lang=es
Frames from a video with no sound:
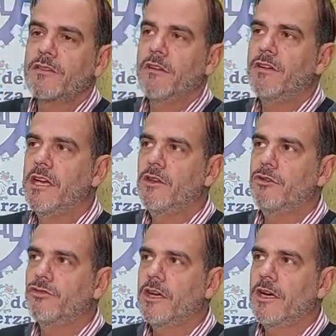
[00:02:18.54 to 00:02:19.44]

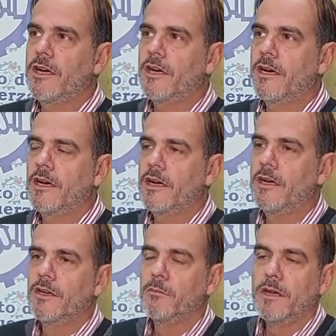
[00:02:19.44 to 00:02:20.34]
afiliado
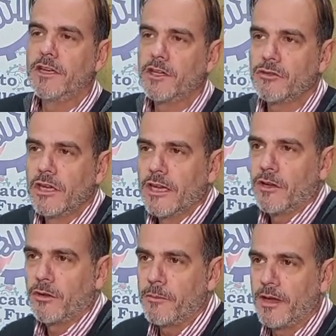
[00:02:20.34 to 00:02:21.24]
ya me eligieron
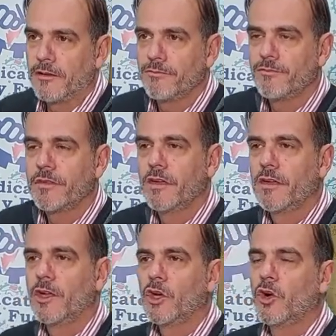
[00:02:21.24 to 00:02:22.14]
delegado gremial.
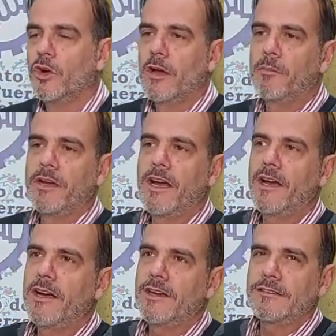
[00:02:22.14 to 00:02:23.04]
Con
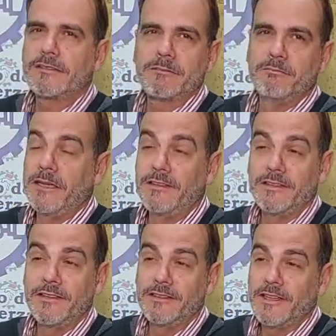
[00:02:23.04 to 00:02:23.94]
apenas
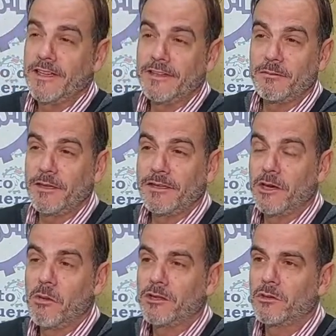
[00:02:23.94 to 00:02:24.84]
23,
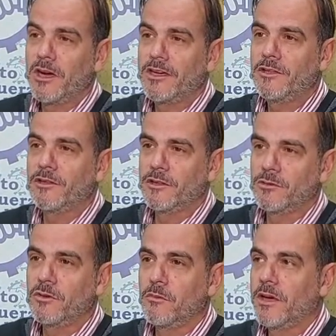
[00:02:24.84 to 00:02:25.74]
24 años en
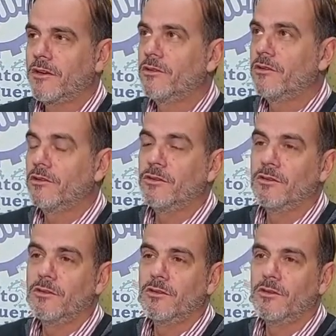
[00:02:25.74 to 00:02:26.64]
un
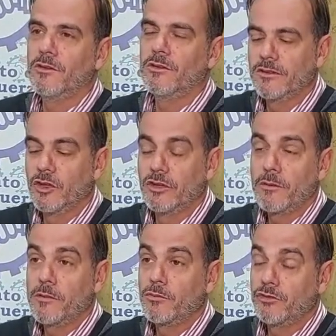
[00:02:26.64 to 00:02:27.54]
complejo donde
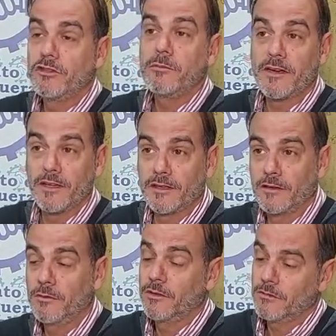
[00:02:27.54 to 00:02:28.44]
había muchísima
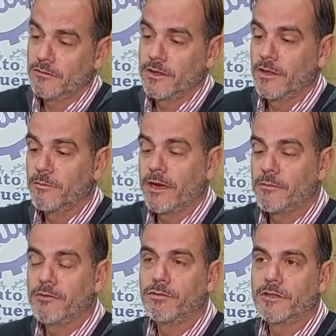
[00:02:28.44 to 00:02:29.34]
gente. Bueno, eh, para
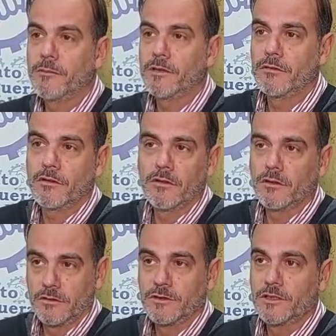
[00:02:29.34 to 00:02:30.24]
mí fue también un
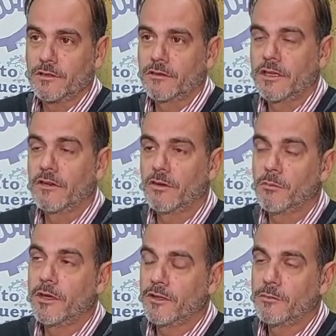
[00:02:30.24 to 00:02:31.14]
honor, ¿no es cierto? Que los
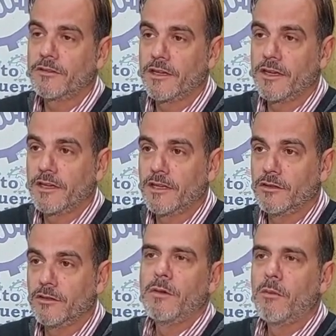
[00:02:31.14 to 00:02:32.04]
compañeros me hayan
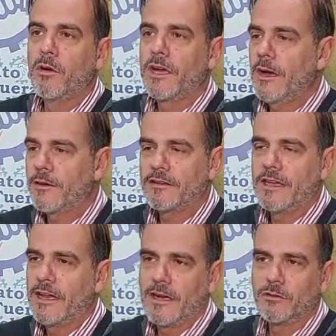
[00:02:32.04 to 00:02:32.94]
elegido. Me aboqué,
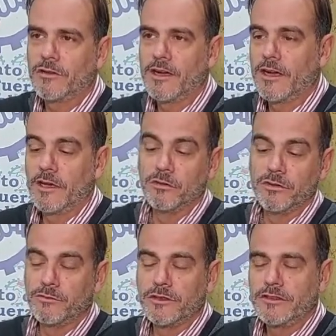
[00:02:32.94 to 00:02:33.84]
abracé la causa
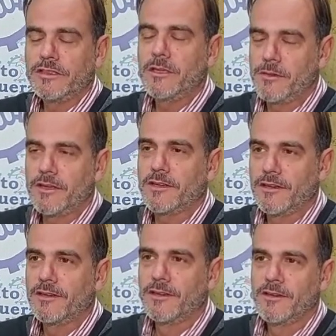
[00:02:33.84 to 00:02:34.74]
lucifuercista y me,
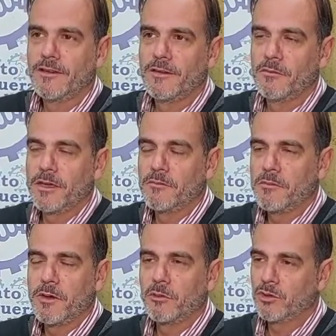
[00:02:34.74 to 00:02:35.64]

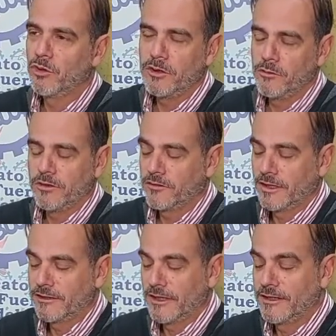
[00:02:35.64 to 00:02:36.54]
me, gustó y bueno, y
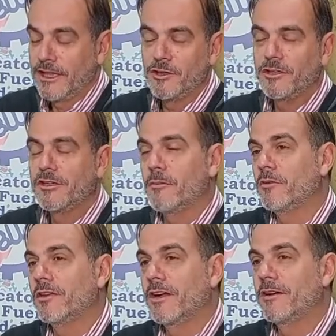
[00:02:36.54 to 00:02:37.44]
hasta el día de hoy
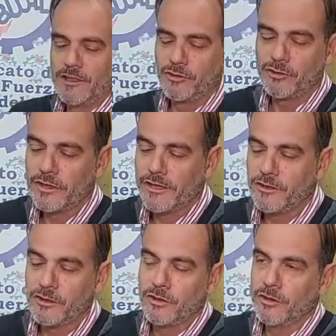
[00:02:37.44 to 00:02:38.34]
estamos acá. Esos son
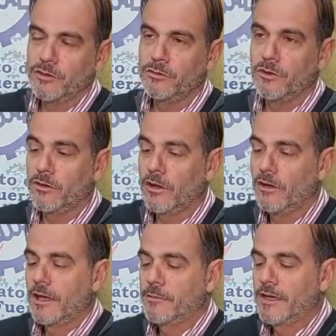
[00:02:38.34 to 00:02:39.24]
años que hoy
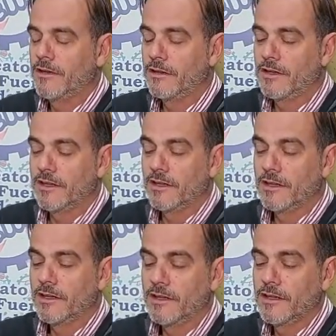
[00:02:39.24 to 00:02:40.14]
uno también
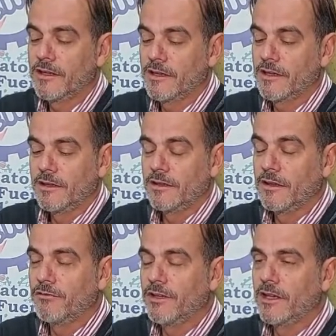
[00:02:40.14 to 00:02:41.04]
eh,
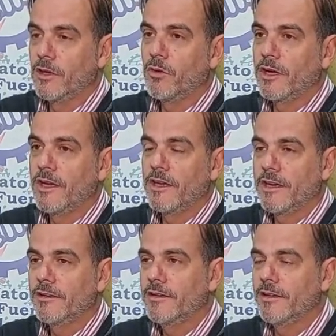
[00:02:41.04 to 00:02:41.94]
define como que
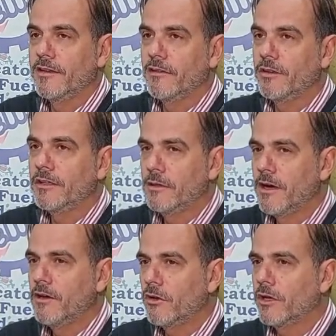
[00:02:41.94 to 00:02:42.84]
eh, en
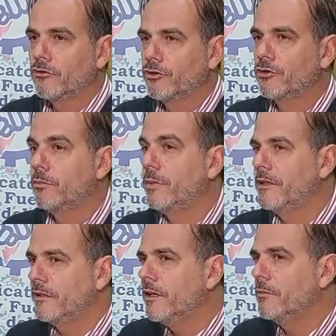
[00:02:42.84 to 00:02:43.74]
definitiva es lo que nosotros
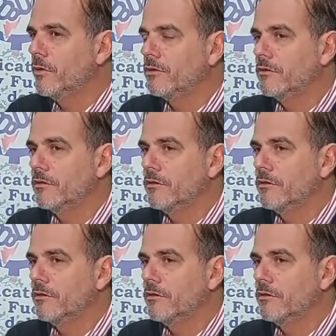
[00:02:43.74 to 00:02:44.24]
pretendemos